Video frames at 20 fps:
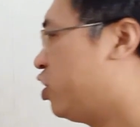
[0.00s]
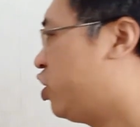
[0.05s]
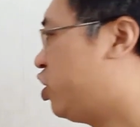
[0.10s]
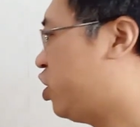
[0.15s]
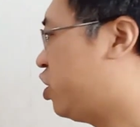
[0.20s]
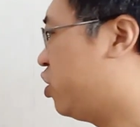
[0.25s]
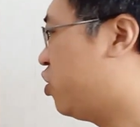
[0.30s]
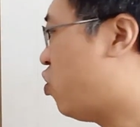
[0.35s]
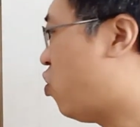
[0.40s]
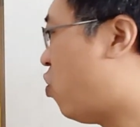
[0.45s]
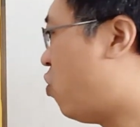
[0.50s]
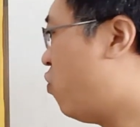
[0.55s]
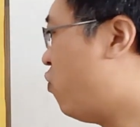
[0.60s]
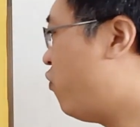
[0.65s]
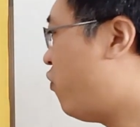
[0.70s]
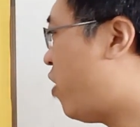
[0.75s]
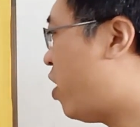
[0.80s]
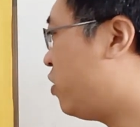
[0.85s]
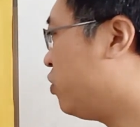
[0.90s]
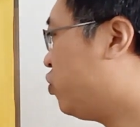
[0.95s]
是
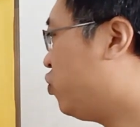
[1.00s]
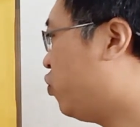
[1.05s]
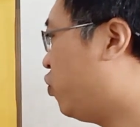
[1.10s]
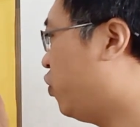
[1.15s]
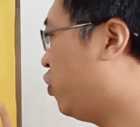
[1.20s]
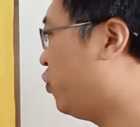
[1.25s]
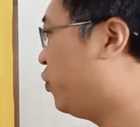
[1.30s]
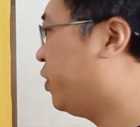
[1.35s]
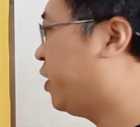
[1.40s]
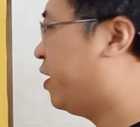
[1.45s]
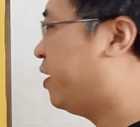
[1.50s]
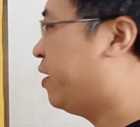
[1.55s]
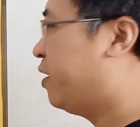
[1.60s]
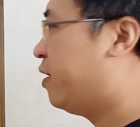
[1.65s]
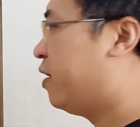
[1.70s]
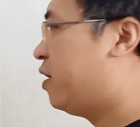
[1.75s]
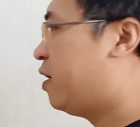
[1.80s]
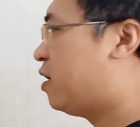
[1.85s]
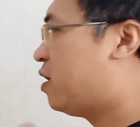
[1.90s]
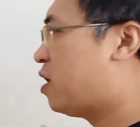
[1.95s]
红方出路
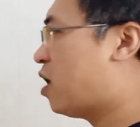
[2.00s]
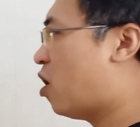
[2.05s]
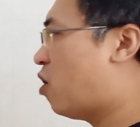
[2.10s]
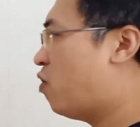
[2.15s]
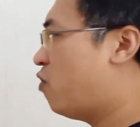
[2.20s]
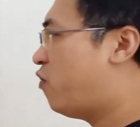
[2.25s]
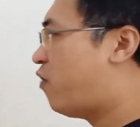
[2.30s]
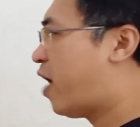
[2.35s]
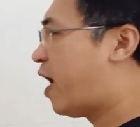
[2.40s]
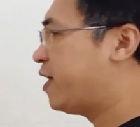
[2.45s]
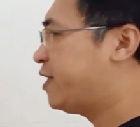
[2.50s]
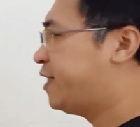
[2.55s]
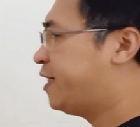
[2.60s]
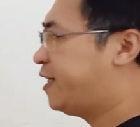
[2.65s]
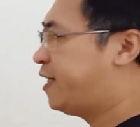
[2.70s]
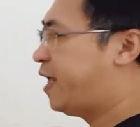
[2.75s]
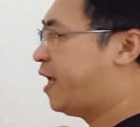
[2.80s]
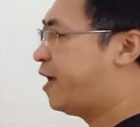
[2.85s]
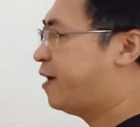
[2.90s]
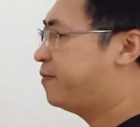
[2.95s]
的高发
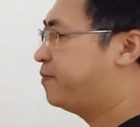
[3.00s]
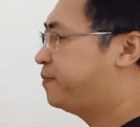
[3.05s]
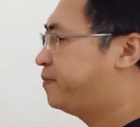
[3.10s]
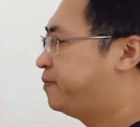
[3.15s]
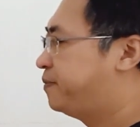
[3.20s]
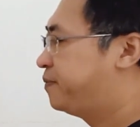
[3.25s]
节点，